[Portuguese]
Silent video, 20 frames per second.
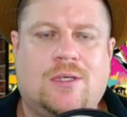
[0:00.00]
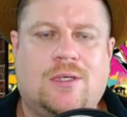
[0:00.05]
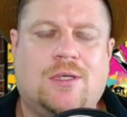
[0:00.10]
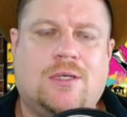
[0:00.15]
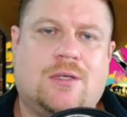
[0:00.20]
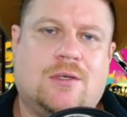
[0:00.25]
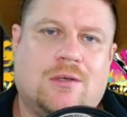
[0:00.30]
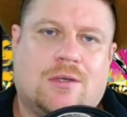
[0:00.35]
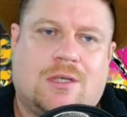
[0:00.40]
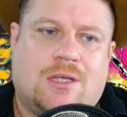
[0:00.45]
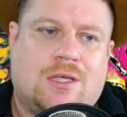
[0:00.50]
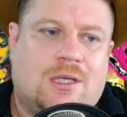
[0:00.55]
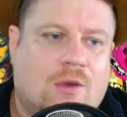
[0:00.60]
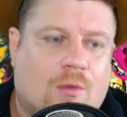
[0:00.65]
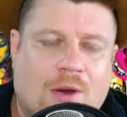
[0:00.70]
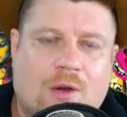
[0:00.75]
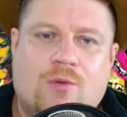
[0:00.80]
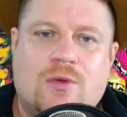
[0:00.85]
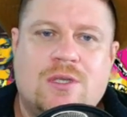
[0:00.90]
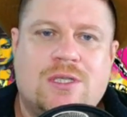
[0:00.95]
Eh, eh, que é
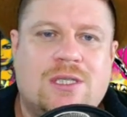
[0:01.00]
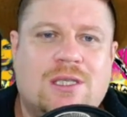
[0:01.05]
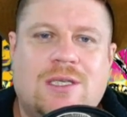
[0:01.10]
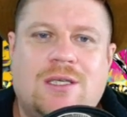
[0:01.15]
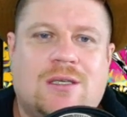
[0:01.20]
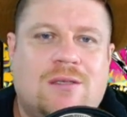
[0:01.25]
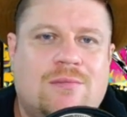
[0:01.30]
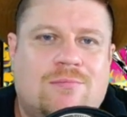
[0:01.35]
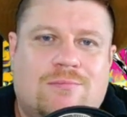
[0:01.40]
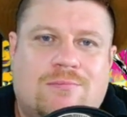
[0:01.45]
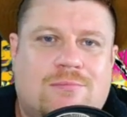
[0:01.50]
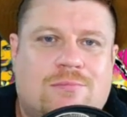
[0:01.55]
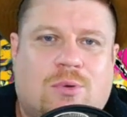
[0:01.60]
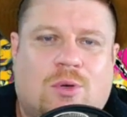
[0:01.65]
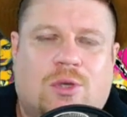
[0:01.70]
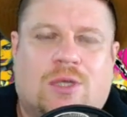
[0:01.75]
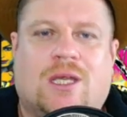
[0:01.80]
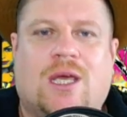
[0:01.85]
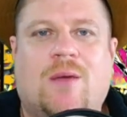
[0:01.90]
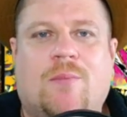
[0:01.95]
uma coisa que
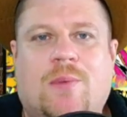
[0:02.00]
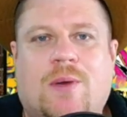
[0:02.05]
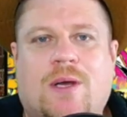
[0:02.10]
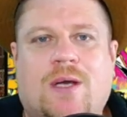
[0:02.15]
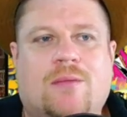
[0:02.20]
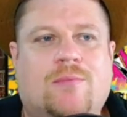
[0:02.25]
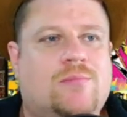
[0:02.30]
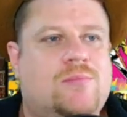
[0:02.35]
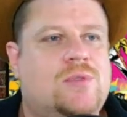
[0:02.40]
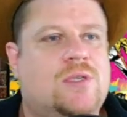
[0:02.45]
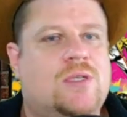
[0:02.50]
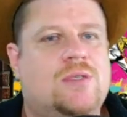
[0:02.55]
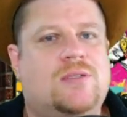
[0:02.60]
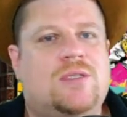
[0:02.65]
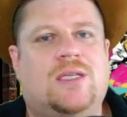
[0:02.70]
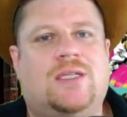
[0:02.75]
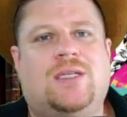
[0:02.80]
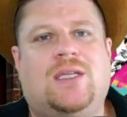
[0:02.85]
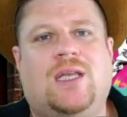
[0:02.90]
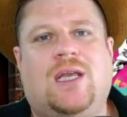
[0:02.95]
pô, na época dos anos
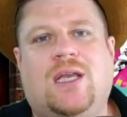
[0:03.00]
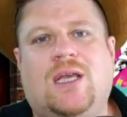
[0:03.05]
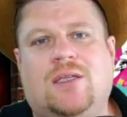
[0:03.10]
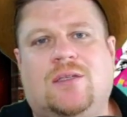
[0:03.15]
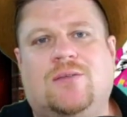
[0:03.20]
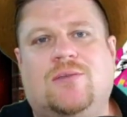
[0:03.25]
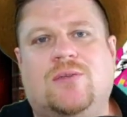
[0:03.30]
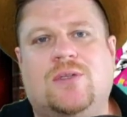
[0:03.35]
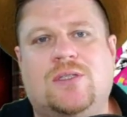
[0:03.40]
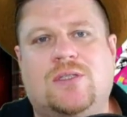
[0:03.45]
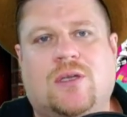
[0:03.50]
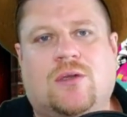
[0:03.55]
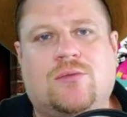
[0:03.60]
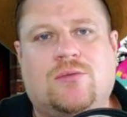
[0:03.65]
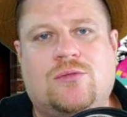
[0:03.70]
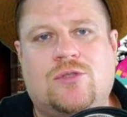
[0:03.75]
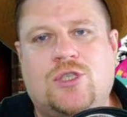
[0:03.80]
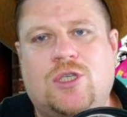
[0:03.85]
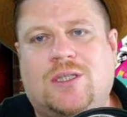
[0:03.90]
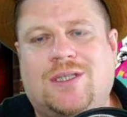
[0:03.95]
70, coisa e tal,
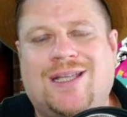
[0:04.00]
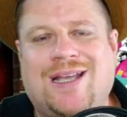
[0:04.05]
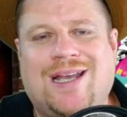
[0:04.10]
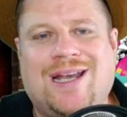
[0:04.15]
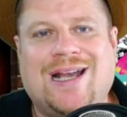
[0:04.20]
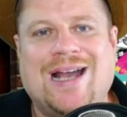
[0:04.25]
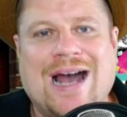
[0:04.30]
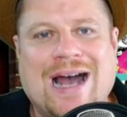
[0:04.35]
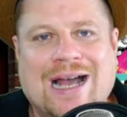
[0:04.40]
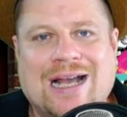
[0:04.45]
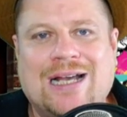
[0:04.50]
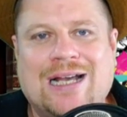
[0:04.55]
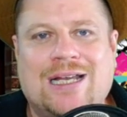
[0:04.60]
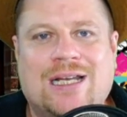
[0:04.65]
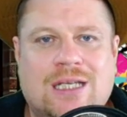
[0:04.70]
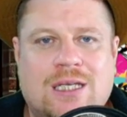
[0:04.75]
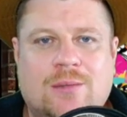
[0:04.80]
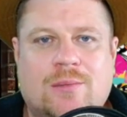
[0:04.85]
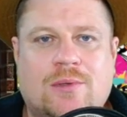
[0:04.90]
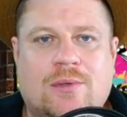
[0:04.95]
tinha que ter a
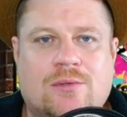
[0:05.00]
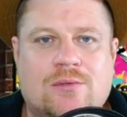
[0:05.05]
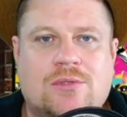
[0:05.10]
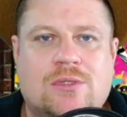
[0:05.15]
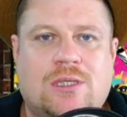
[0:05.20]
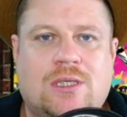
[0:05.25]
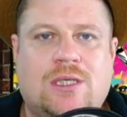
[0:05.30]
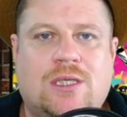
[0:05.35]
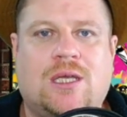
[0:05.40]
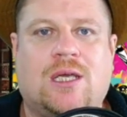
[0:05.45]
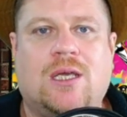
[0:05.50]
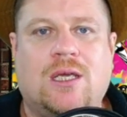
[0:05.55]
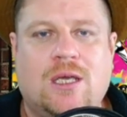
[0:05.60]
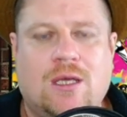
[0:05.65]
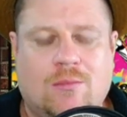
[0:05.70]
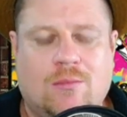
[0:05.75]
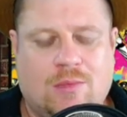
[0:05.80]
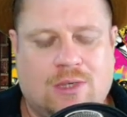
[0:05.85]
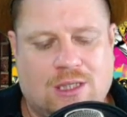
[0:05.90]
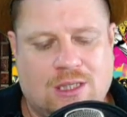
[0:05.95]
grana para conseguir, né?
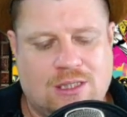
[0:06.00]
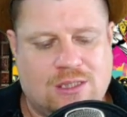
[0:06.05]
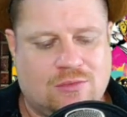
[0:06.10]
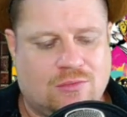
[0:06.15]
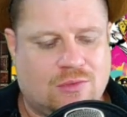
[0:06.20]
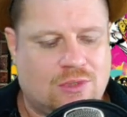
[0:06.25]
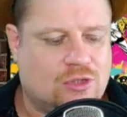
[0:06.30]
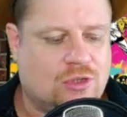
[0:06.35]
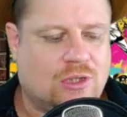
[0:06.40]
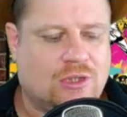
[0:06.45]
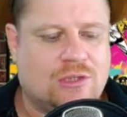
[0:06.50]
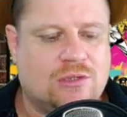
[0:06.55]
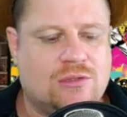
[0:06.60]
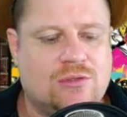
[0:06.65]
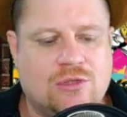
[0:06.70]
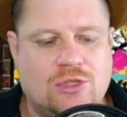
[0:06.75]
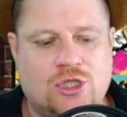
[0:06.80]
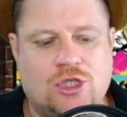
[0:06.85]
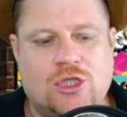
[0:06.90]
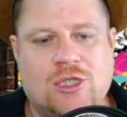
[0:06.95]
Porque daí são as
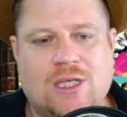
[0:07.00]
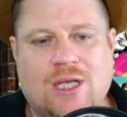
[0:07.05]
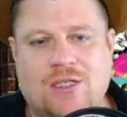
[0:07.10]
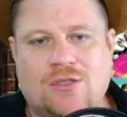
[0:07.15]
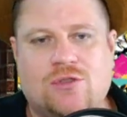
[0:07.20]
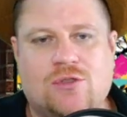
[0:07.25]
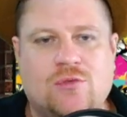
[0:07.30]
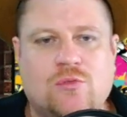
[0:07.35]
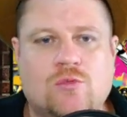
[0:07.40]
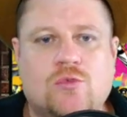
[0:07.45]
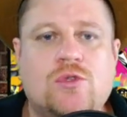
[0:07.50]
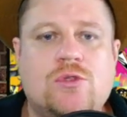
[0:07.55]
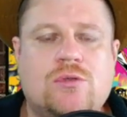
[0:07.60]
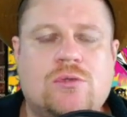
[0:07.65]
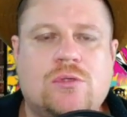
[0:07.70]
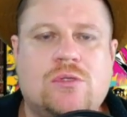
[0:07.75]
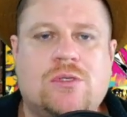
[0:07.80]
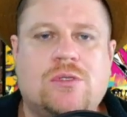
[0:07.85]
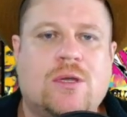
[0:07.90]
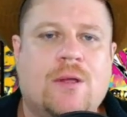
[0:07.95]
notas originais dos
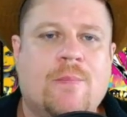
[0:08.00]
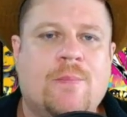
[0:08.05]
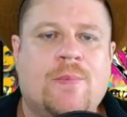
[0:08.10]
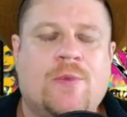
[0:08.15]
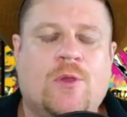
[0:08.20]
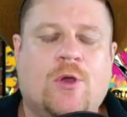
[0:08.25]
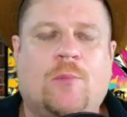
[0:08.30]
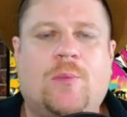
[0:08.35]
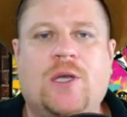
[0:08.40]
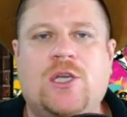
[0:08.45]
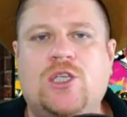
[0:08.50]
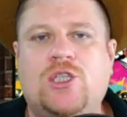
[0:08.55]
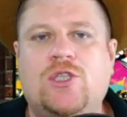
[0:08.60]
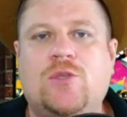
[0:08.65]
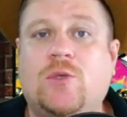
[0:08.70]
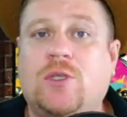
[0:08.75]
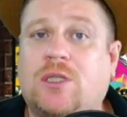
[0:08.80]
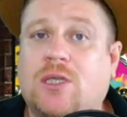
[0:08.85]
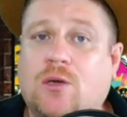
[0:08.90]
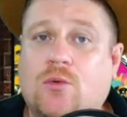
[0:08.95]
músicos. Eu aprendi
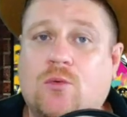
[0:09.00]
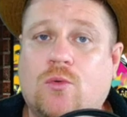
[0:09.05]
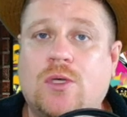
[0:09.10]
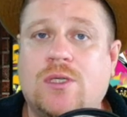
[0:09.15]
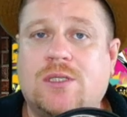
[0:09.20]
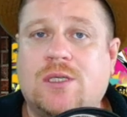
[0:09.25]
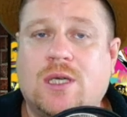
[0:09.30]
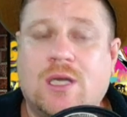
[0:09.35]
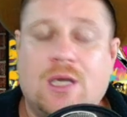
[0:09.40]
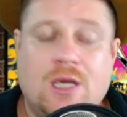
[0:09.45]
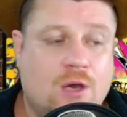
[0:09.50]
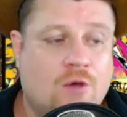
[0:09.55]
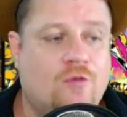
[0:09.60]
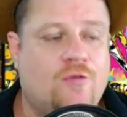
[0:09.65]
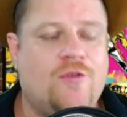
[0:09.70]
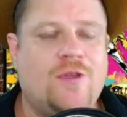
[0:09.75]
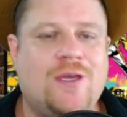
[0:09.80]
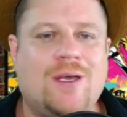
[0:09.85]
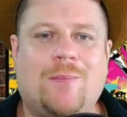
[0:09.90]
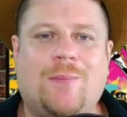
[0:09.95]
muita coisa, eu
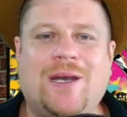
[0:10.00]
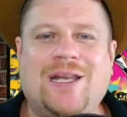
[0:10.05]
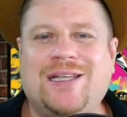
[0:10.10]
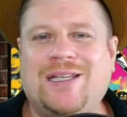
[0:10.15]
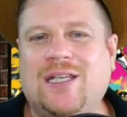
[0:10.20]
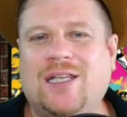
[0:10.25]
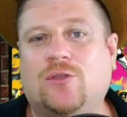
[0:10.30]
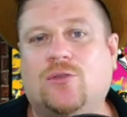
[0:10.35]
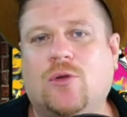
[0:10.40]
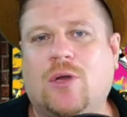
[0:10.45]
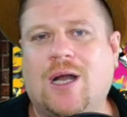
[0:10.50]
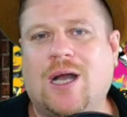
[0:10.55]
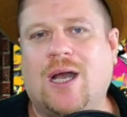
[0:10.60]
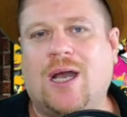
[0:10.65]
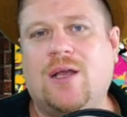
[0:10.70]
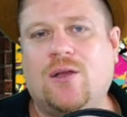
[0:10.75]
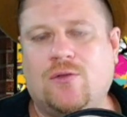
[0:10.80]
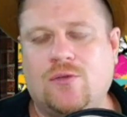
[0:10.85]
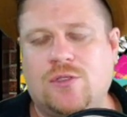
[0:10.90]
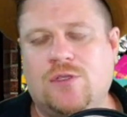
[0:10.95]
vim aprender a
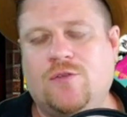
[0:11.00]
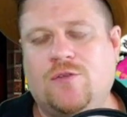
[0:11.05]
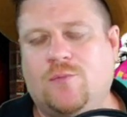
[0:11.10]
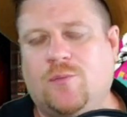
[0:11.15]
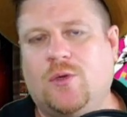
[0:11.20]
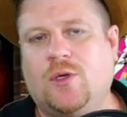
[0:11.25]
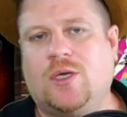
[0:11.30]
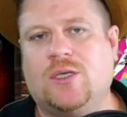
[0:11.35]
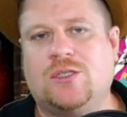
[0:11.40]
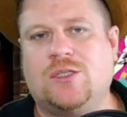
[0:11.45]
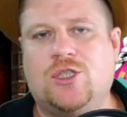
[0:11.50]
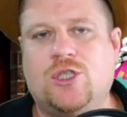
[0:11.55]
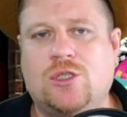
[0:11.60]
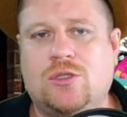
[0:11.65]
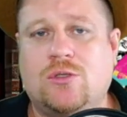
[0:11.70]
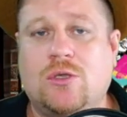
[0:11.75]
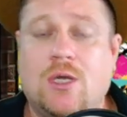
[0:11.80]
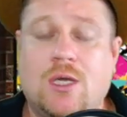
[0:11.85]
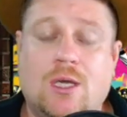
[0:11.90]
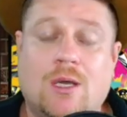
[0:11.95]
tocar, inclusive, por causa
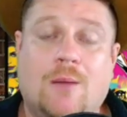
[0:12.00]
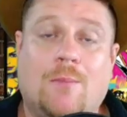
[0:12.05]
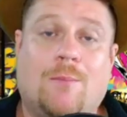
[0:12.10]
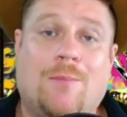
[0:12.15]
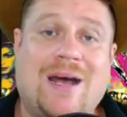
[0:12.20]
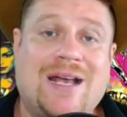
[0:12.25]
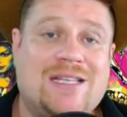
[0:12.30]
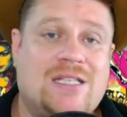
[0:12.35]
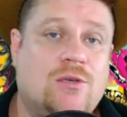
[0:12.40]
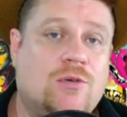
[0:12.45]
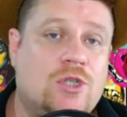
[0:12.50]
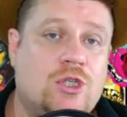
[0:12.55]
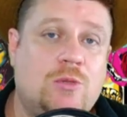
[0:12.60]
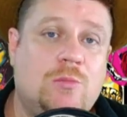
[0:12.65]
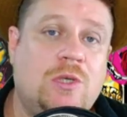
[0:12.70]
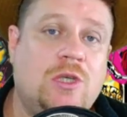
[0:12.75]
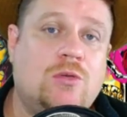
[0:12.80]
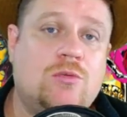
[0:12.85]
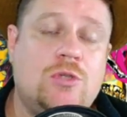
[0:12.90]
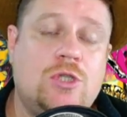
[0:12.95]
disso. Mas eu
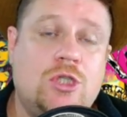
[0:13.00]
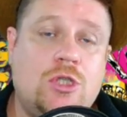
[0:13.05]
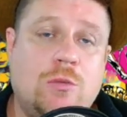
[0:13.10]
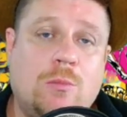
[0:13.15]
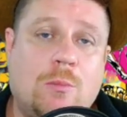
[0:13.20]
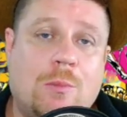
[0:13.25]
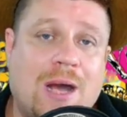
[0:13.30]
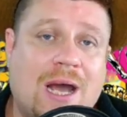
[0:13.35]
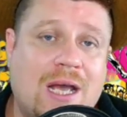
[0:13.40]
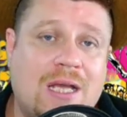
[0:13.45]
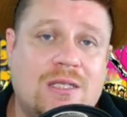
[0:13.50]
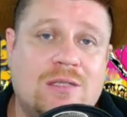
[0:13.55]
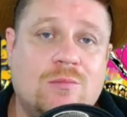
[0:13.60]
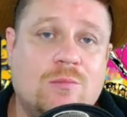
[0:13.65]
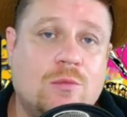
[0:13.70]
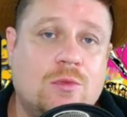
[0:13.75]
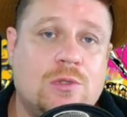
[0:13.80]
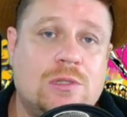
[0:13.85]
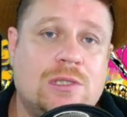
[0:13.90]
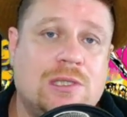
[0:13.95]
admiro demais
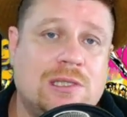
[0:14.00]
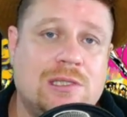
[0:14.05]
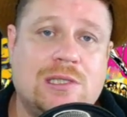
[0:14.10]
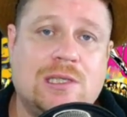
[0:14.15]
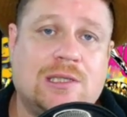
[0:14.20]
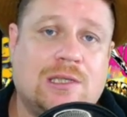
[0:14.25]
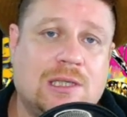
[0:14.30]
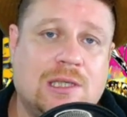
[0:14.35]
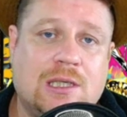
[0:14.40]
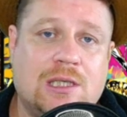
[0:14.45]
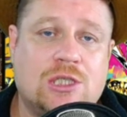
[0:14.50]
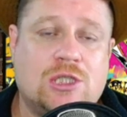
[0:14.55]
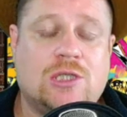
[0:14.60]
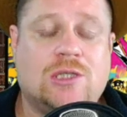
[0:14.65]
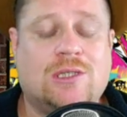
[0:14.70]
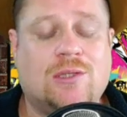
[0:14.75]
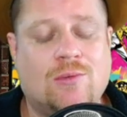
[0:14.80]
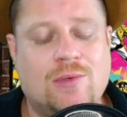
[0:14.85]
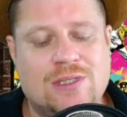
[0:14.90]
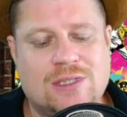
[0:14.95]
música sertaneja.
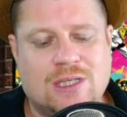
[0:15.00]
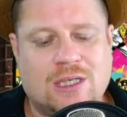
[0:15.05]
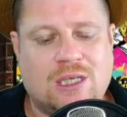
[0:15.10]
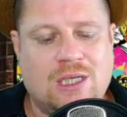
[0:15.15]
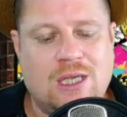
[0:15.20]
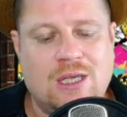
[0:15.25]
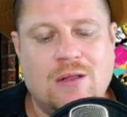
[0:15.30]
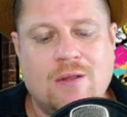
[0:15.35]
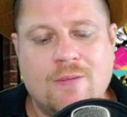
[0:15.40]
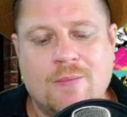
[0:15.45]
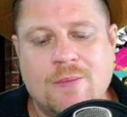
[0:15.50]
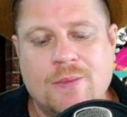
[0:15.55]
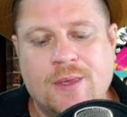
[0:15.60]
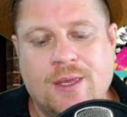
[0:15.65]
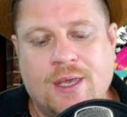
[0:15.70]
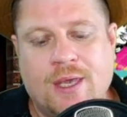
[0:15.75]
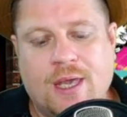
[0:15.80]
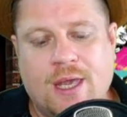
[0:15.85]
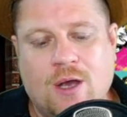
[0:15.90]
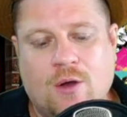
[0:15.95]
Então essa aqui
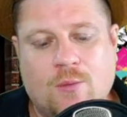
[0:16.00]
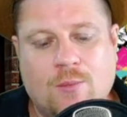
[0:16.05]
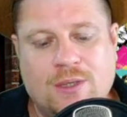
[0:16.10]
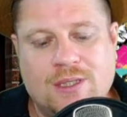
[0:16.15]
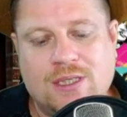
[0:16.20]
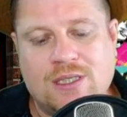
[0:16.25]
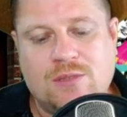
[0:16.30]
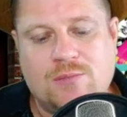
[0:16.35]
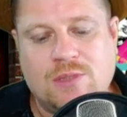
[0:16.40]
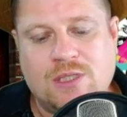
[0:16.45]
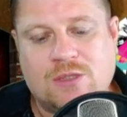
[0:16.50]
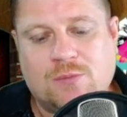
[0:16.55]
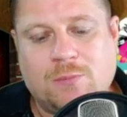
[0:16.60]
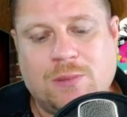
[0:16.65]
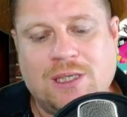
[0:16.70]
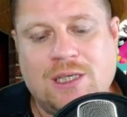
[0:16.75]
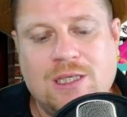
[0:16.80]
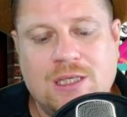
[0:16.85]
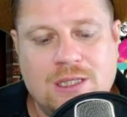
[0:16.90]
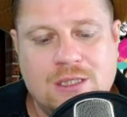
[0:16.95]
é uma das minhas
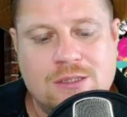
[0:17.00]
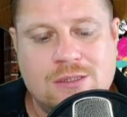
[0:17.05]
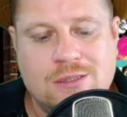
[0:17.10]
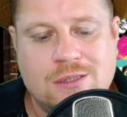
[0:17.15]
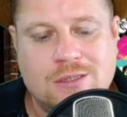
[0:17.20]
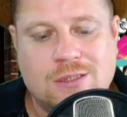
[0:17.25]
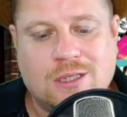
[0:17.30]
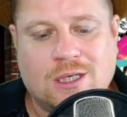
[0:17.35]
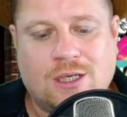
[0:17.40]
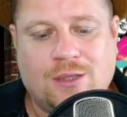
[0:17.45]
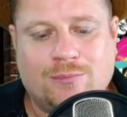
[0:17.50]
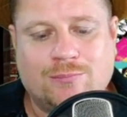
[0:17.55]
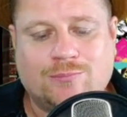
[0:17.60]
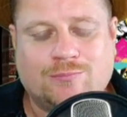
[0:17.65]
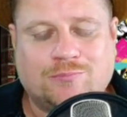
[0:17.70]
playlists aí